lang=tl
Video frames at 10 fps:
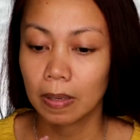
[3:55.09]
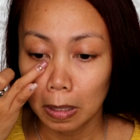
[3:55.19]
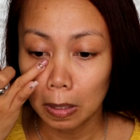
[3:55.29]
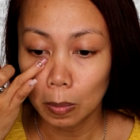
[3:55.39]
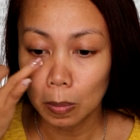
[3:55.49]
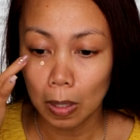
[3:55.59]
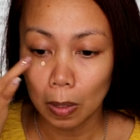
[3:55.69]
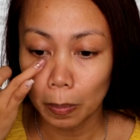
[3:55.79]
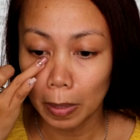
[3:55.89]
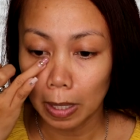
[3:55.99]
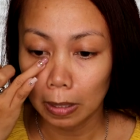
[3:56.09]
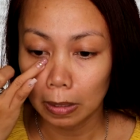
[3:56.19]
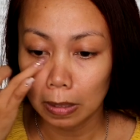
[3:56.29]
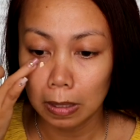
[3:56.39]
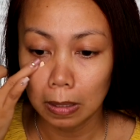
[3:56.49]
Inuuna ko
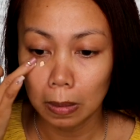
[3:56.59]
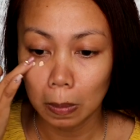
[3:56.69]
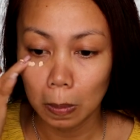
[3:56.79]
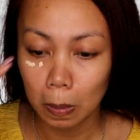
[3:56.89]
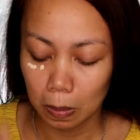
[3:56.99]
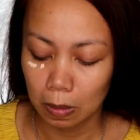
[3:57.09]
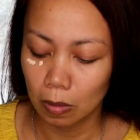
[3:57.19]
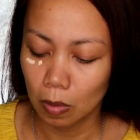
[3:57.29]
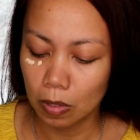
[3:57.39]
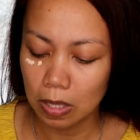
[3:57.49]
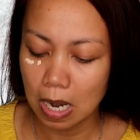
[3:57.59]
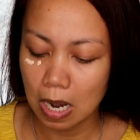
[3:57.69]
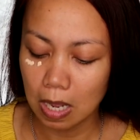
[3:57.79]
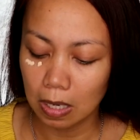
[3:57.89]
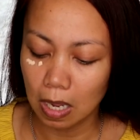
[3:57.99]
parati dito. Konti
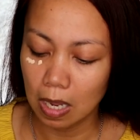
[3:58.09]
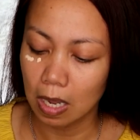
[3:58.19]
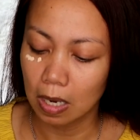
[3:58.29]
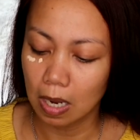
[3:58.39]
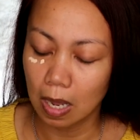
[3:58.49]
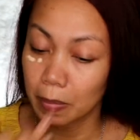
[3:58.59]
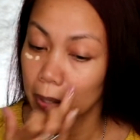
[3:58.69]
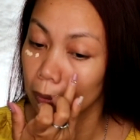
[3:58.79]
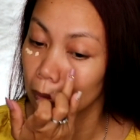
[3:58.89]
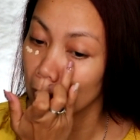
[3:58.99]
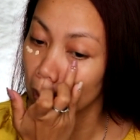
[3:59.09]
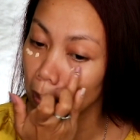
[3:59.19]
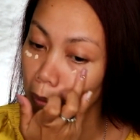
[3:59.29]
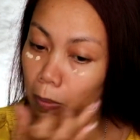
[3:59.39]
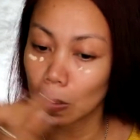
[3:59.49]
lang. Ay, ang dami kong
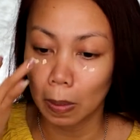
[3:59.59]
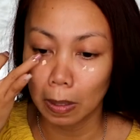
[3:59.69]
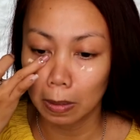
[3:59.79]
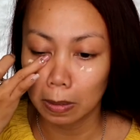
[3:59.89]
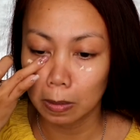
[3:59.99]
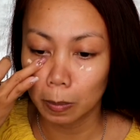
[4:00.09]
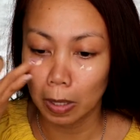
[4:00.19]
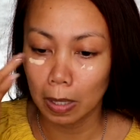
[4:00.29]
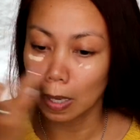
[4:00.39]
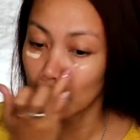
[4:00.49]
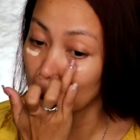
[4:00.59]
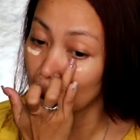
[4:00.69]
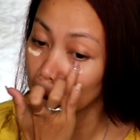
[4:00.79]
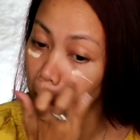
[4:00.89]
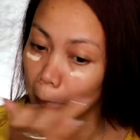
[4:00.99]
nalagay tuloy. Spread na lang
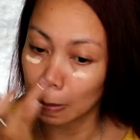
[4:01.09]
natin.